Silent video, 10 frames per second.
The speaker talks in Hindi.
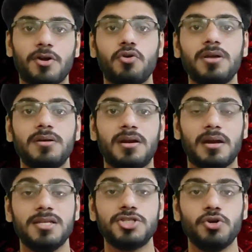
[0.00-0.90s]
देखो कि
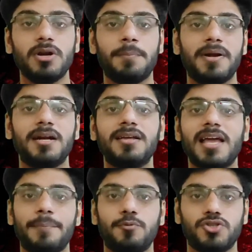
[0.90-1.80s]
इंस्टीट्यूट रिपीटेड
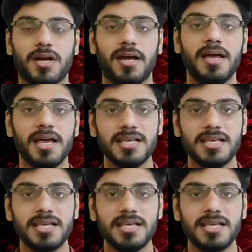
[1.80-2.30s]
क्या पूछ रहा है